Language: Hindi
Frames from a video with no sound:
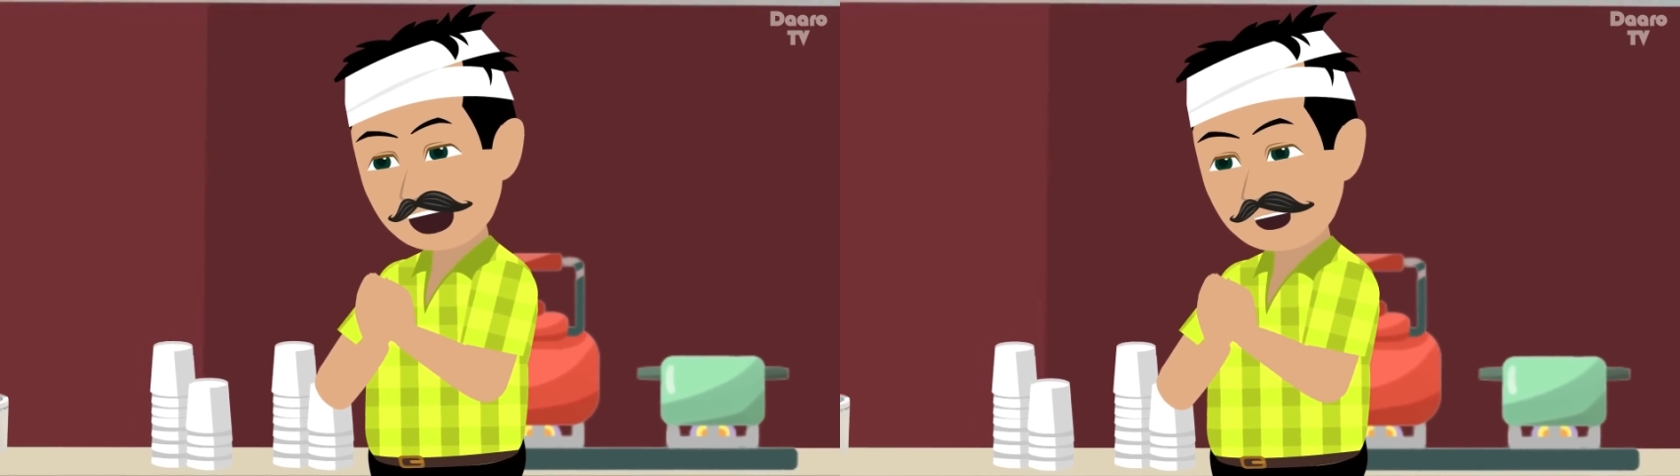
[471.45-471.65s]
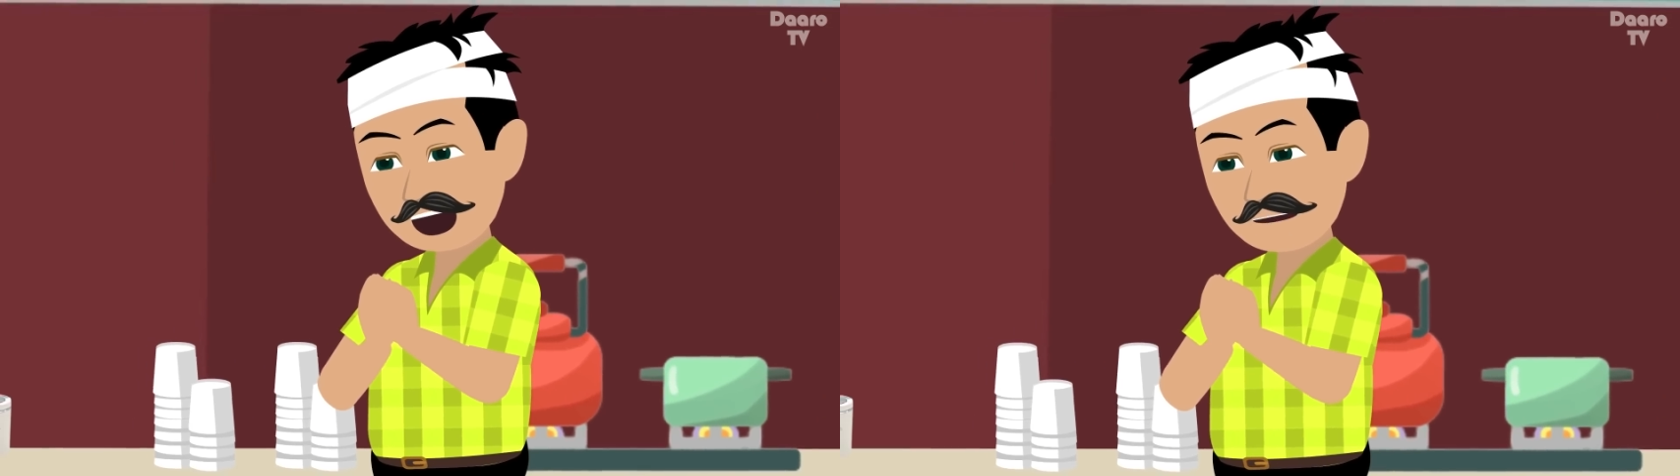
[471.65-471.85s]

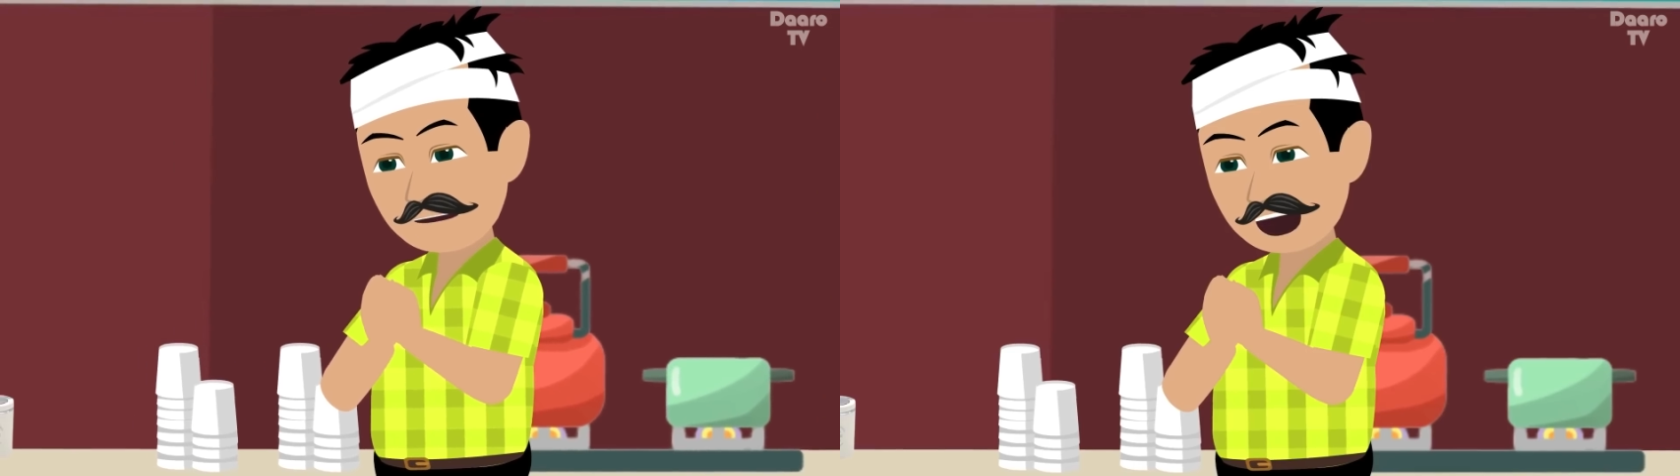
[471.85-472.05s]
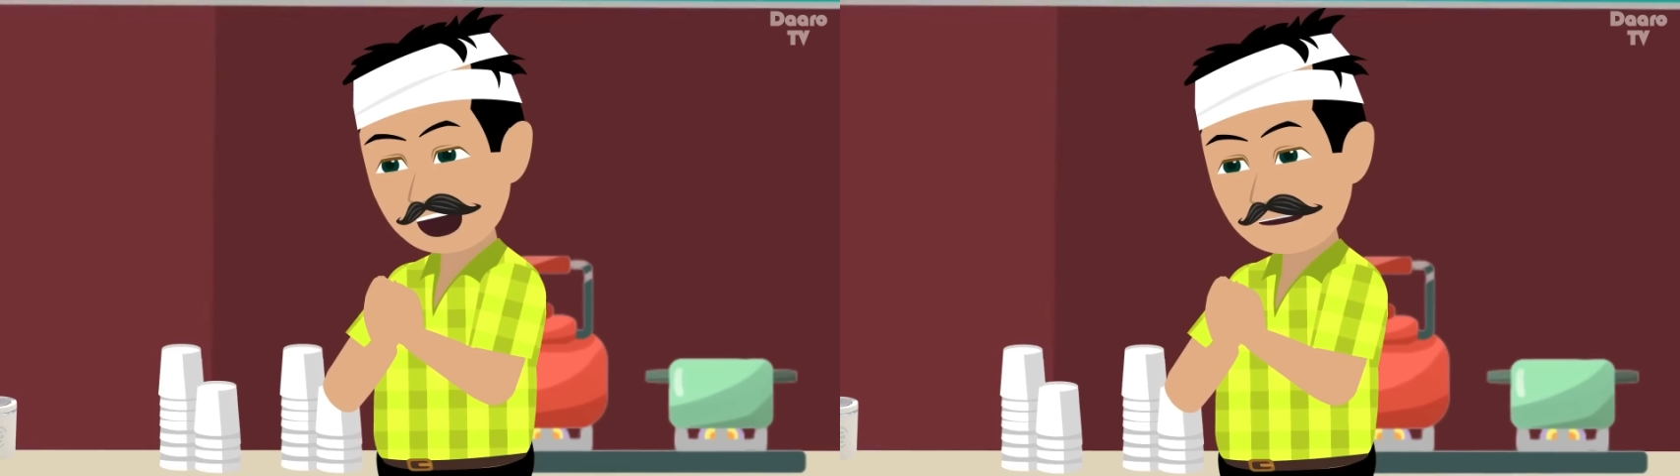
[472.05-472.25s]
सेठ की
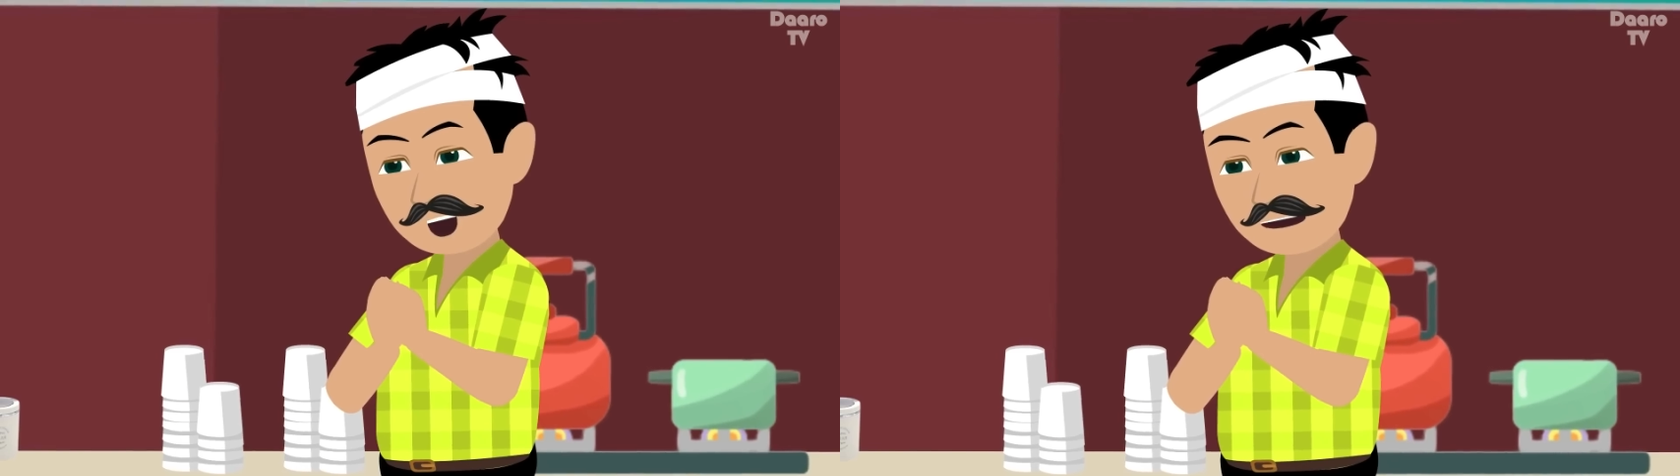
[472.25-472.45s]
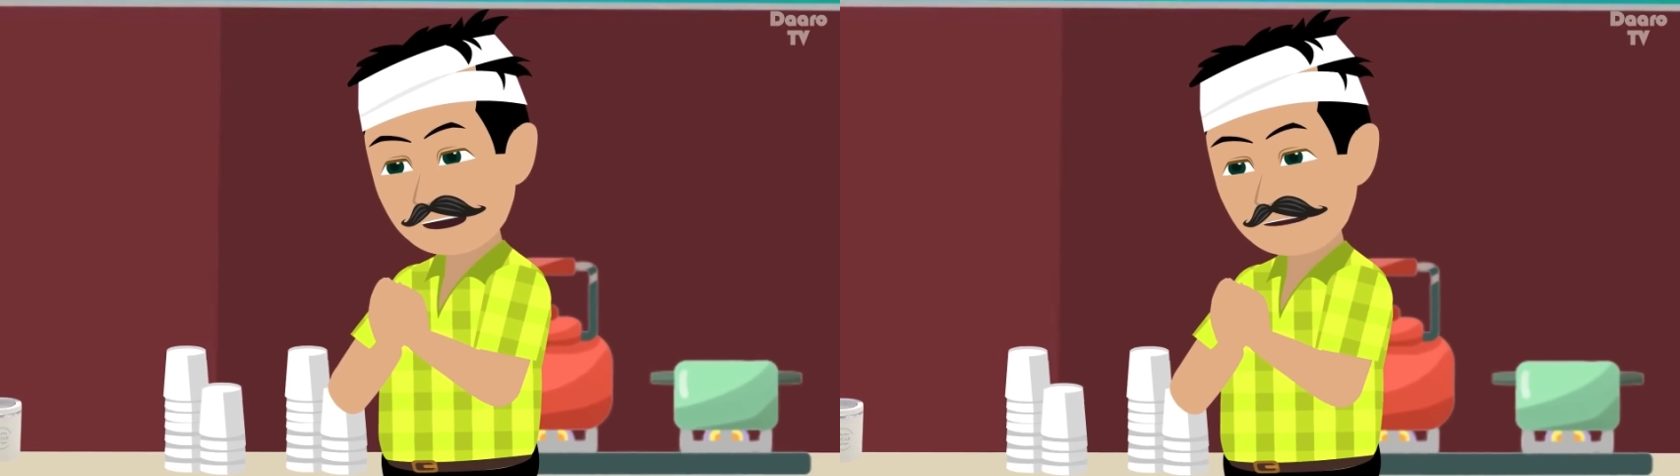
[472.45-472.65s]
तरफ से
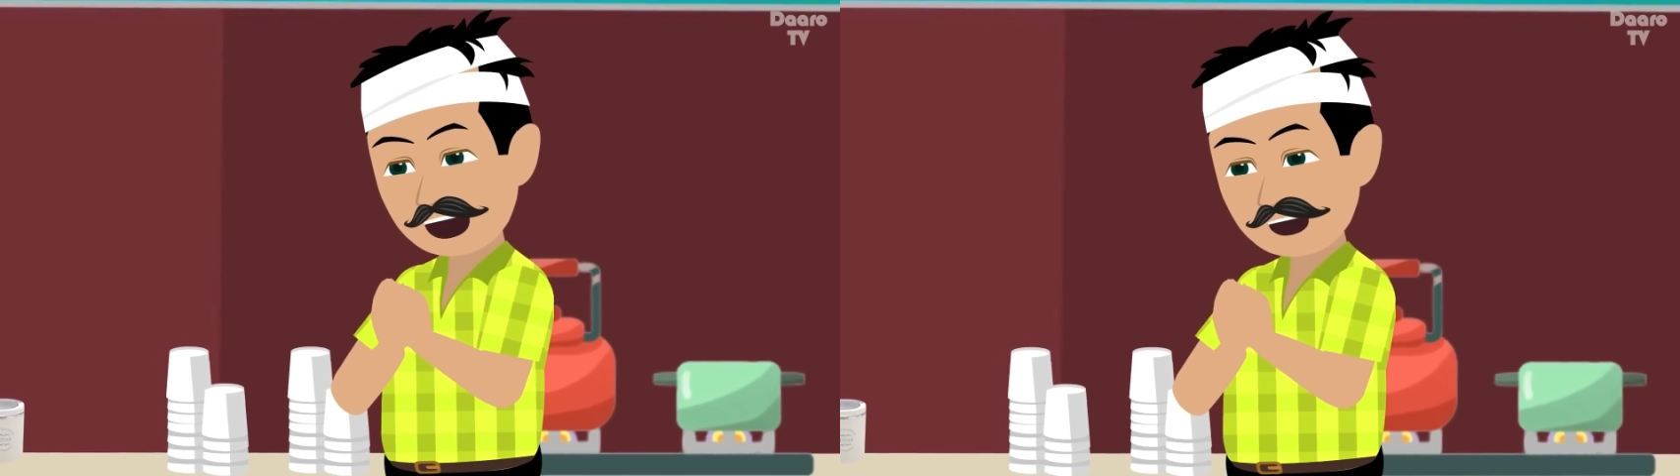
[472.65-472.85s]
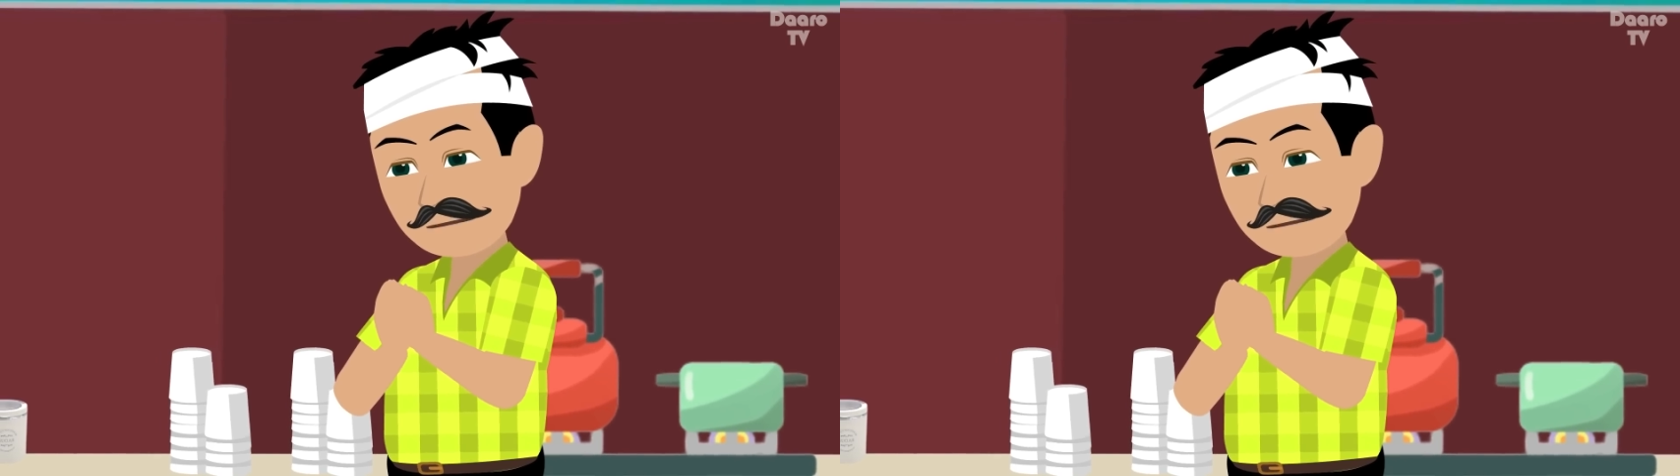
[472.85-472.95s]
की थी